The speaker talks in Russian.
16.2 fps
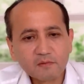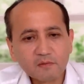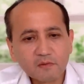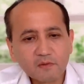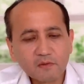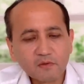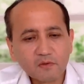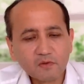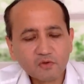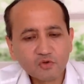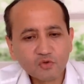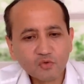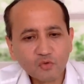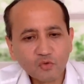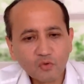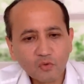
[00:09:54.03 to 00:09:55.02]
э,
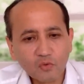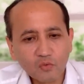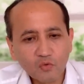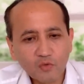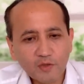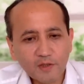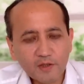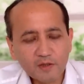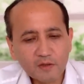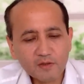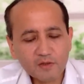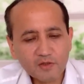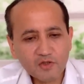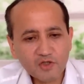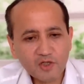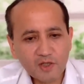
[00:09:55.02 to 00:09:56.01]
что у Украины
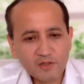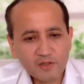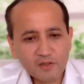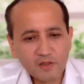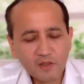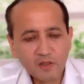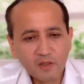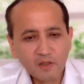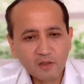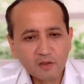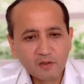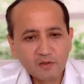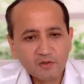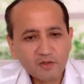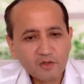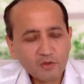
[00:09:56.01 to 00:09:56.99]
сейчас
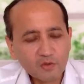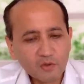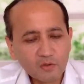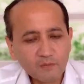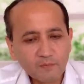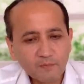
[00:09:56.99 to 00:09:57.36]
нет